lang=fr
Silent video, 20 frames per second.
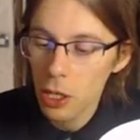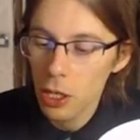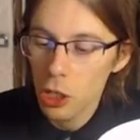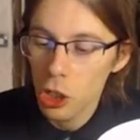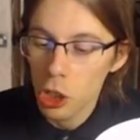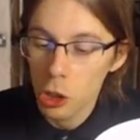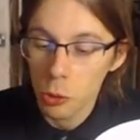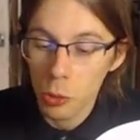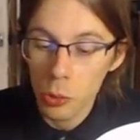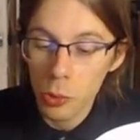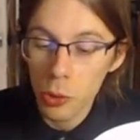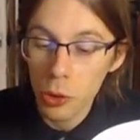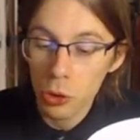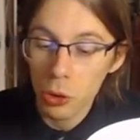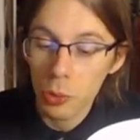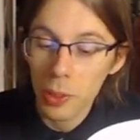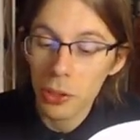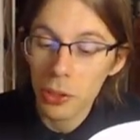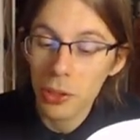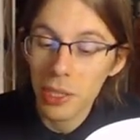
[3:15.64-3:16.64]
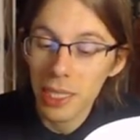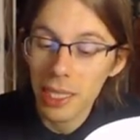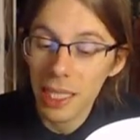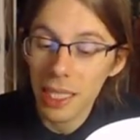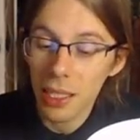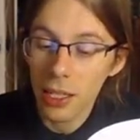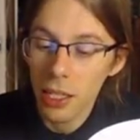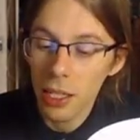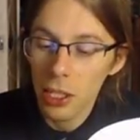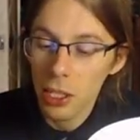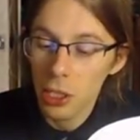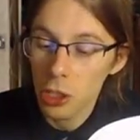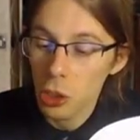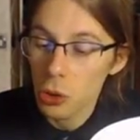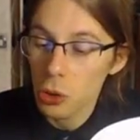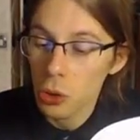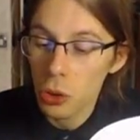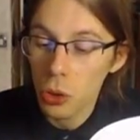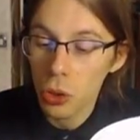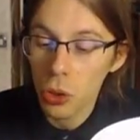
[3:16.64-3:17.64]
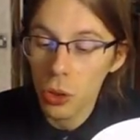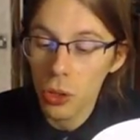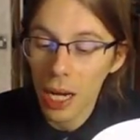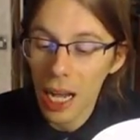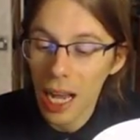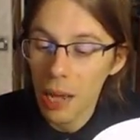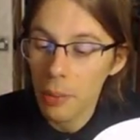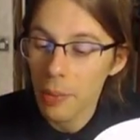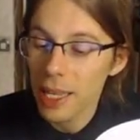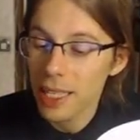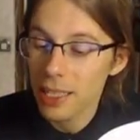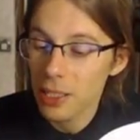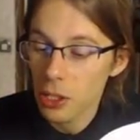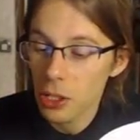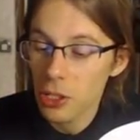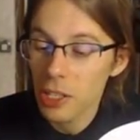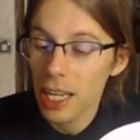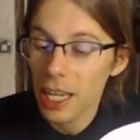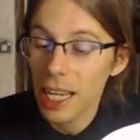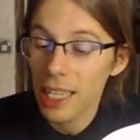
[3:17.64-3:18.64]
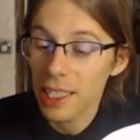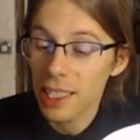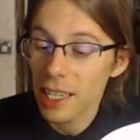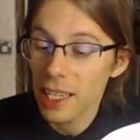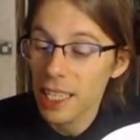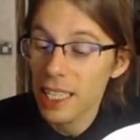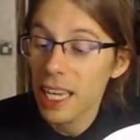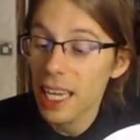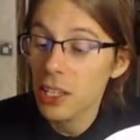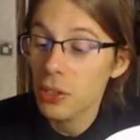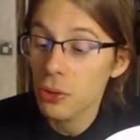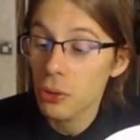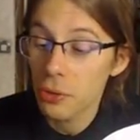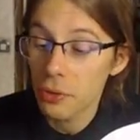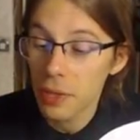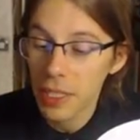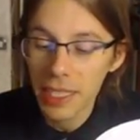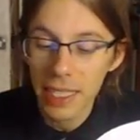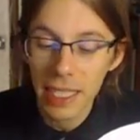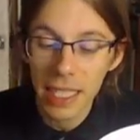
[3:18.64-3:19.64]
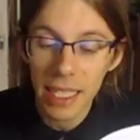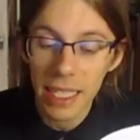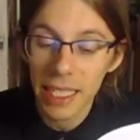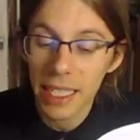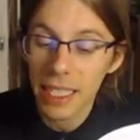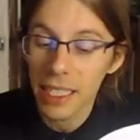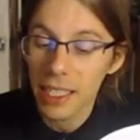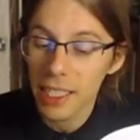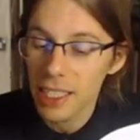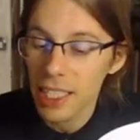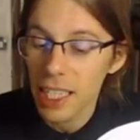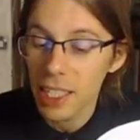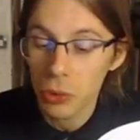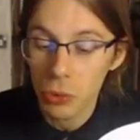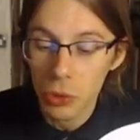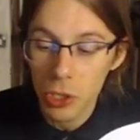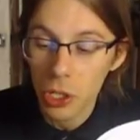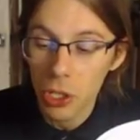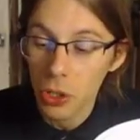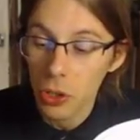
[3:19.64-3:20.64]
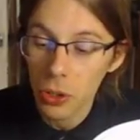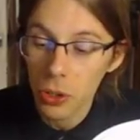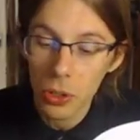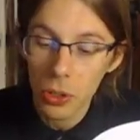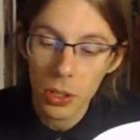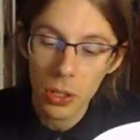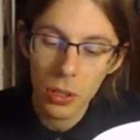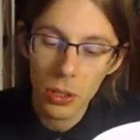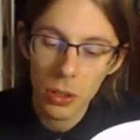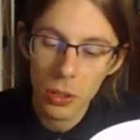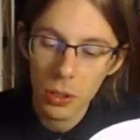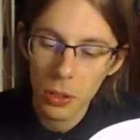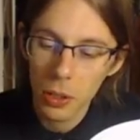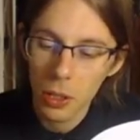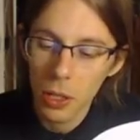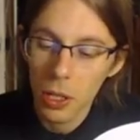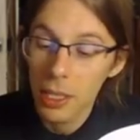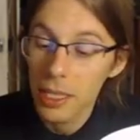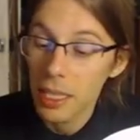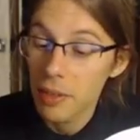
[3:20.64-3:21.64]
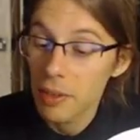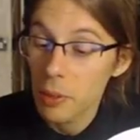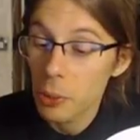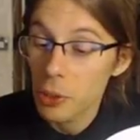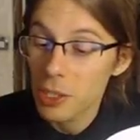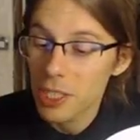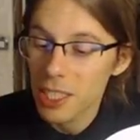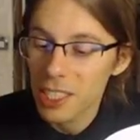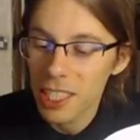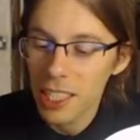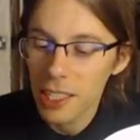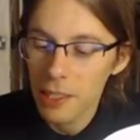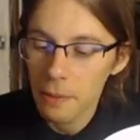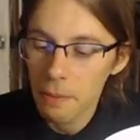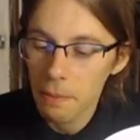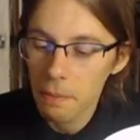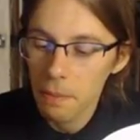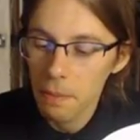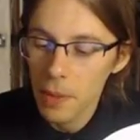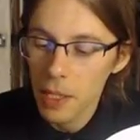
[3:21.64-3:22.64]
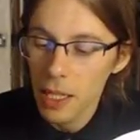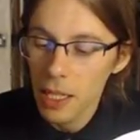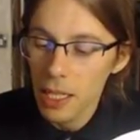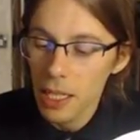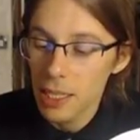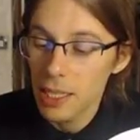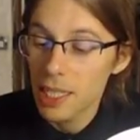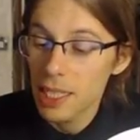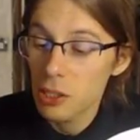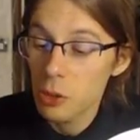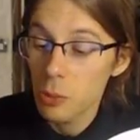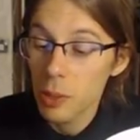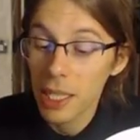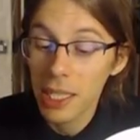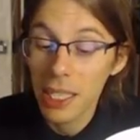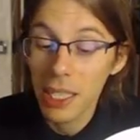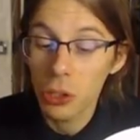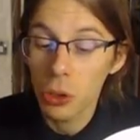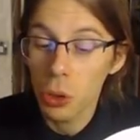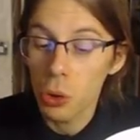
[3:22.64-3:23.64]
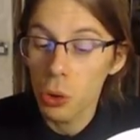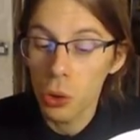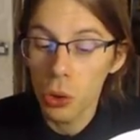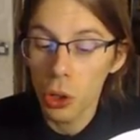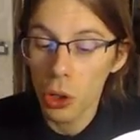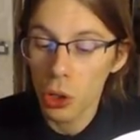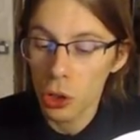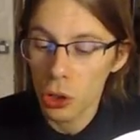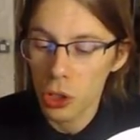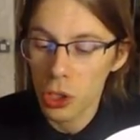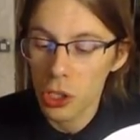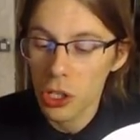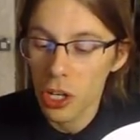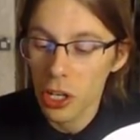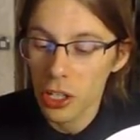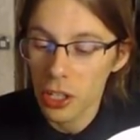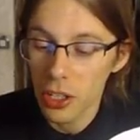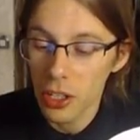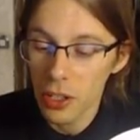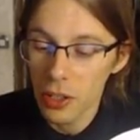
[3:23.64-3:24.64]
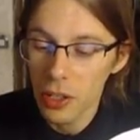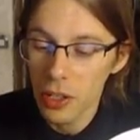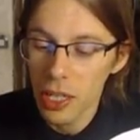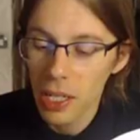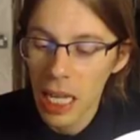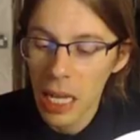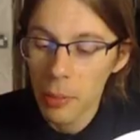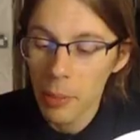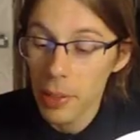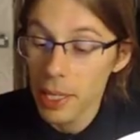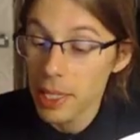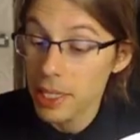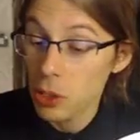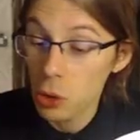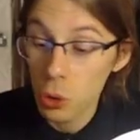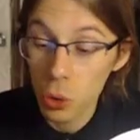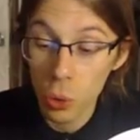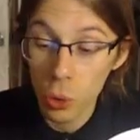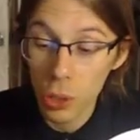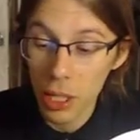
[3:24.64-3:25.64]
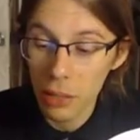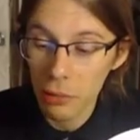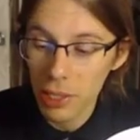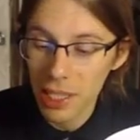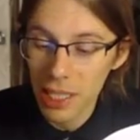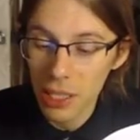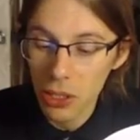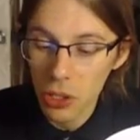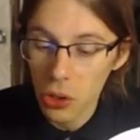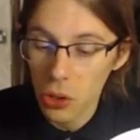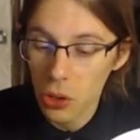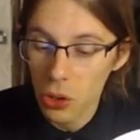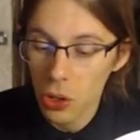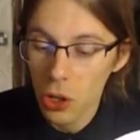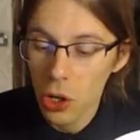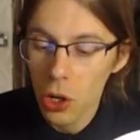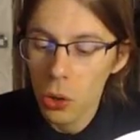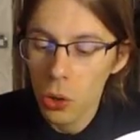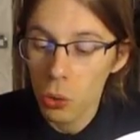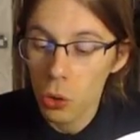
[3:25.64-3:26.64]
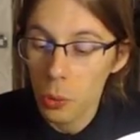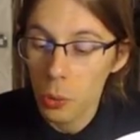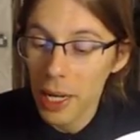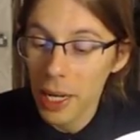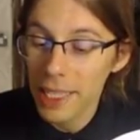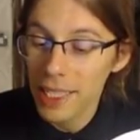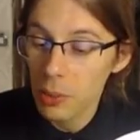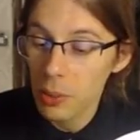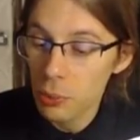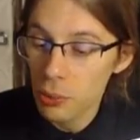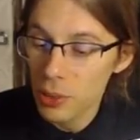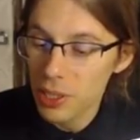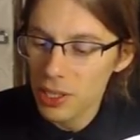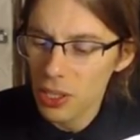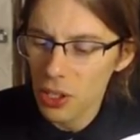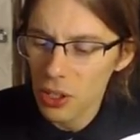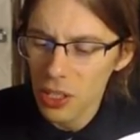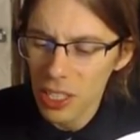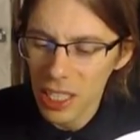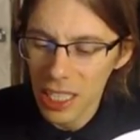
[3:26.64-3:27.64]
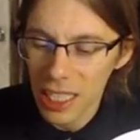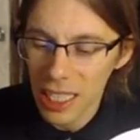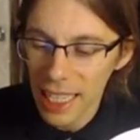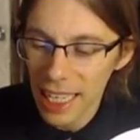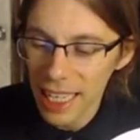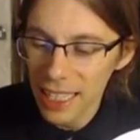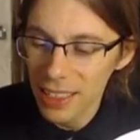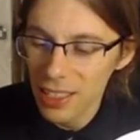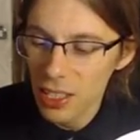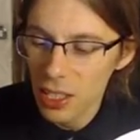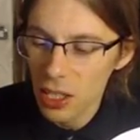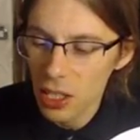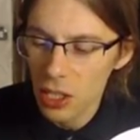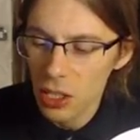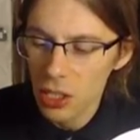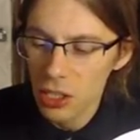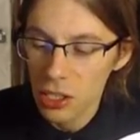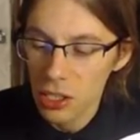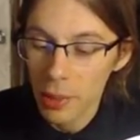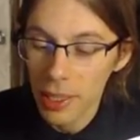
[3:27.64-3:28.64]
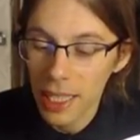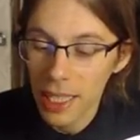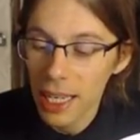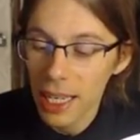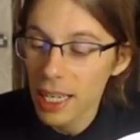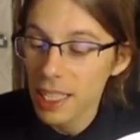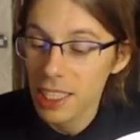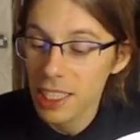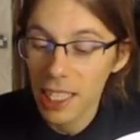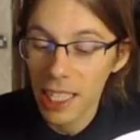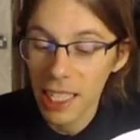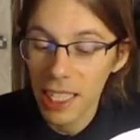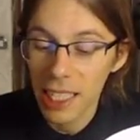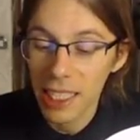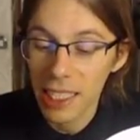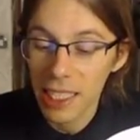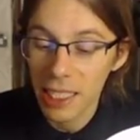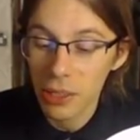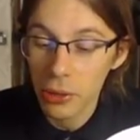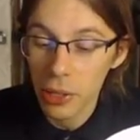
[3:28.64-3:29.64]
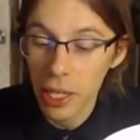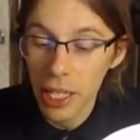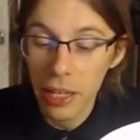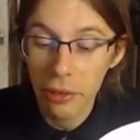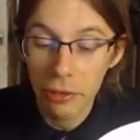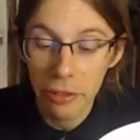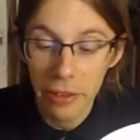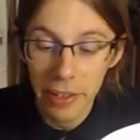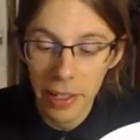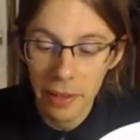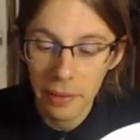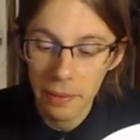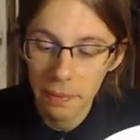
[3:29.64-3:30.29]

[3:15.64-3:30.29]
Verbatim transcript: Je me demande combien de Cid, jean Hugo, Ahmed, Conrad, Ricardo, Vassili, Jeanne ou Jean t'avaient possédé. Déjà, tu méritais que je hurle, que je cogne. Mais il y a des jours où la voix s'étrangle, où le bras est impuissant, inerte. Ce matin-là, je n'ai rien dit, ou rien fait.